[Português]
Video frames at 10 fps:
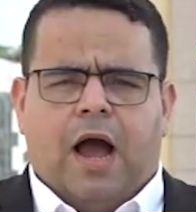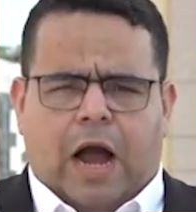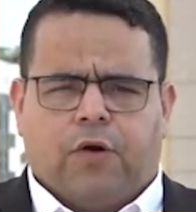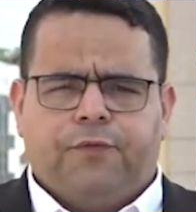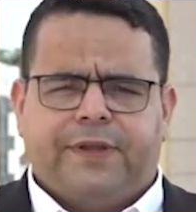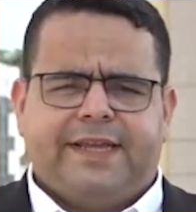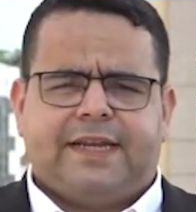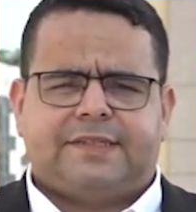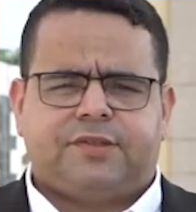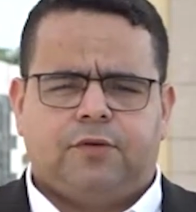A
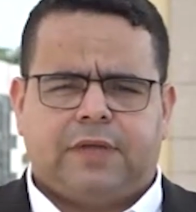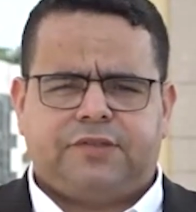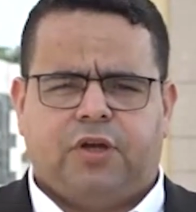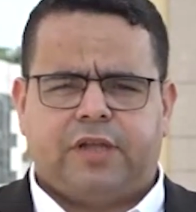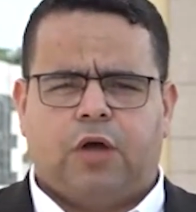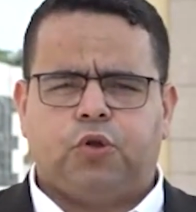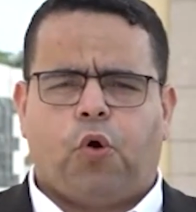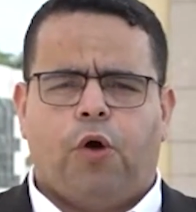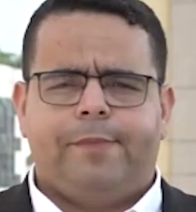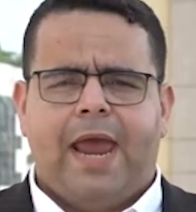Confederação Nacional do
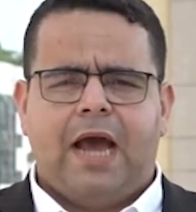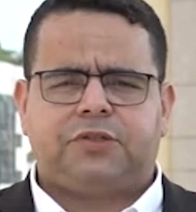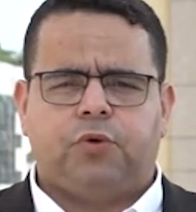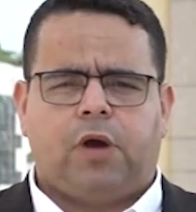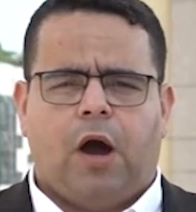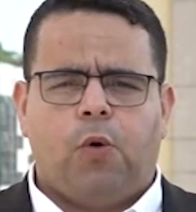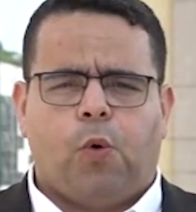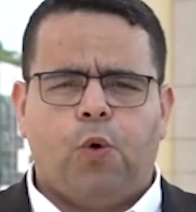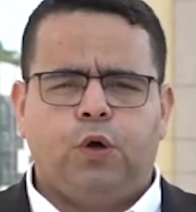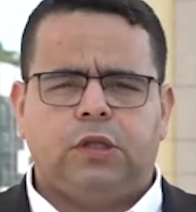Comércio
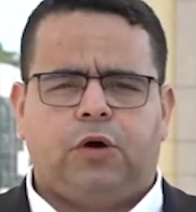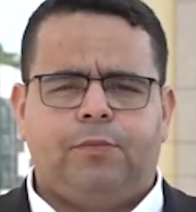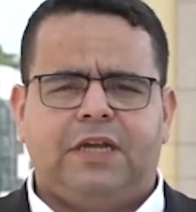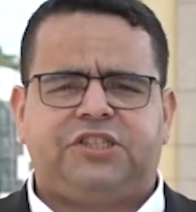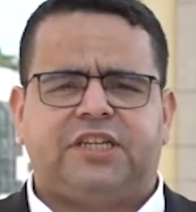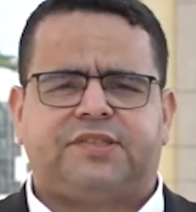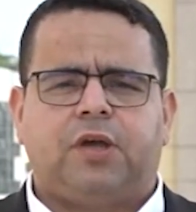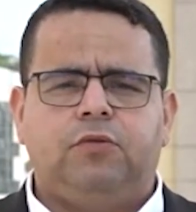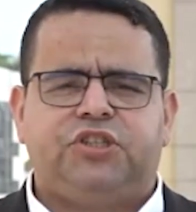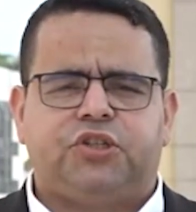calcula uma
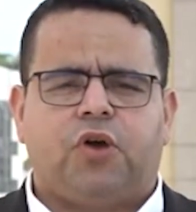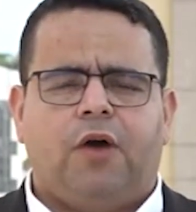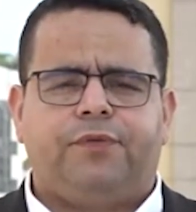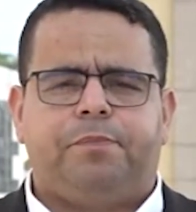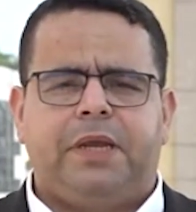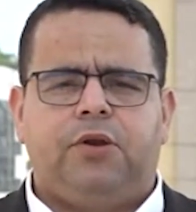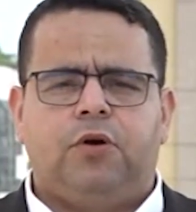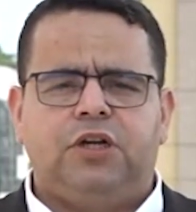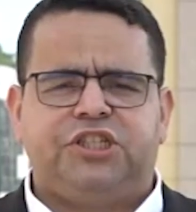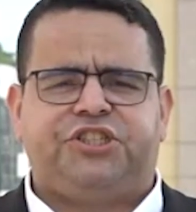injeção de 9
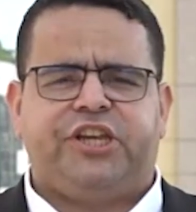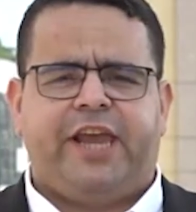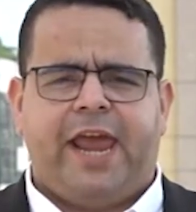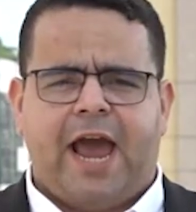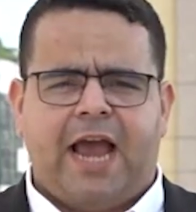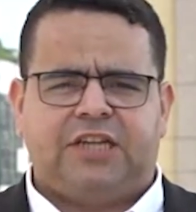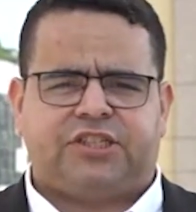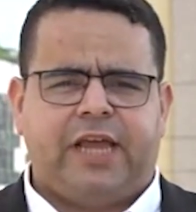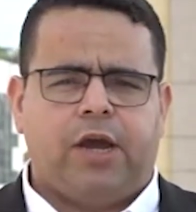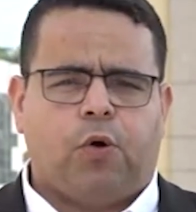bilhões de reais
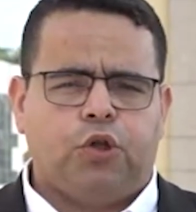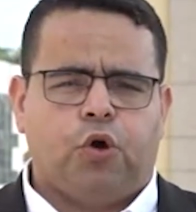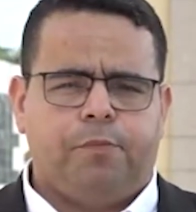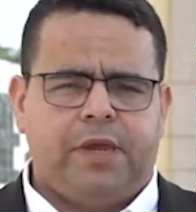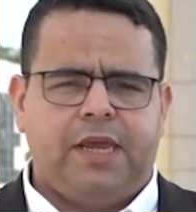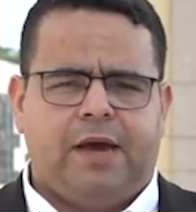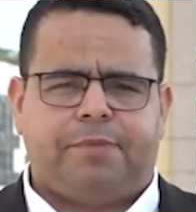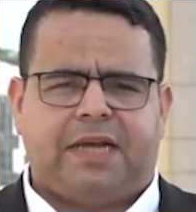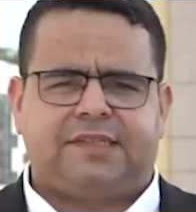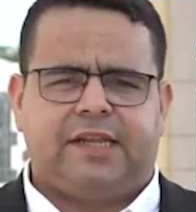na economia
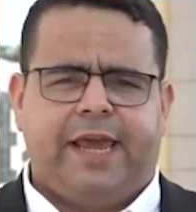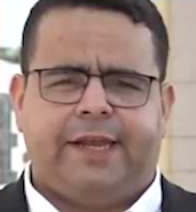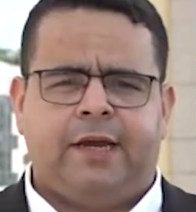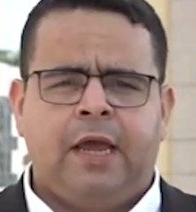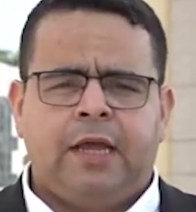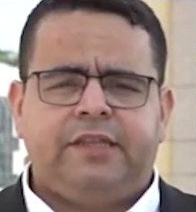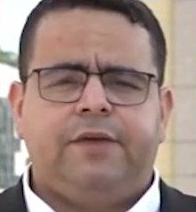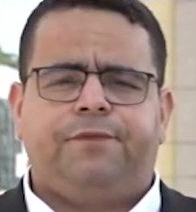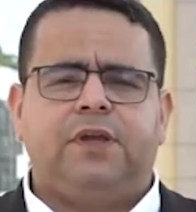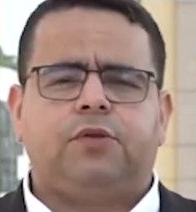brasileira
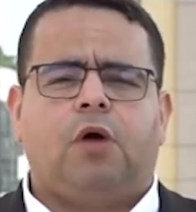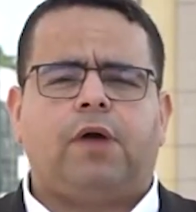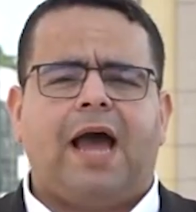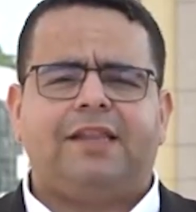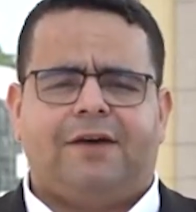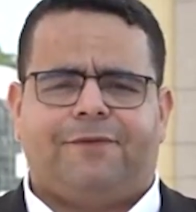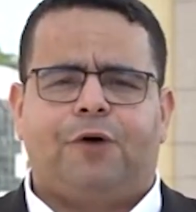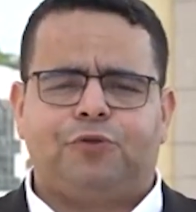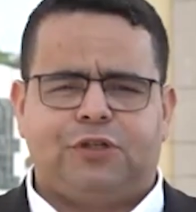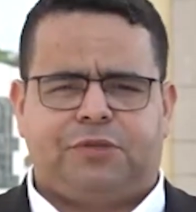devido ao
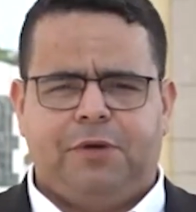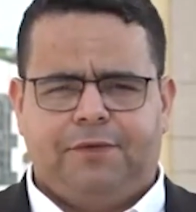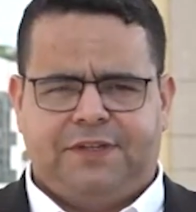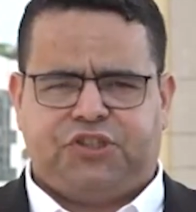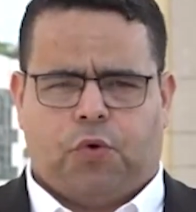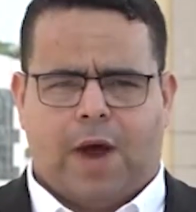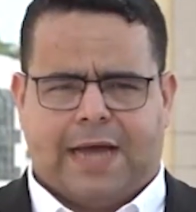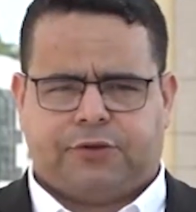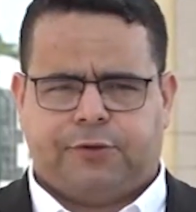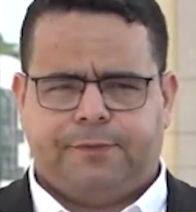Carnaval
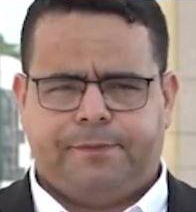2024.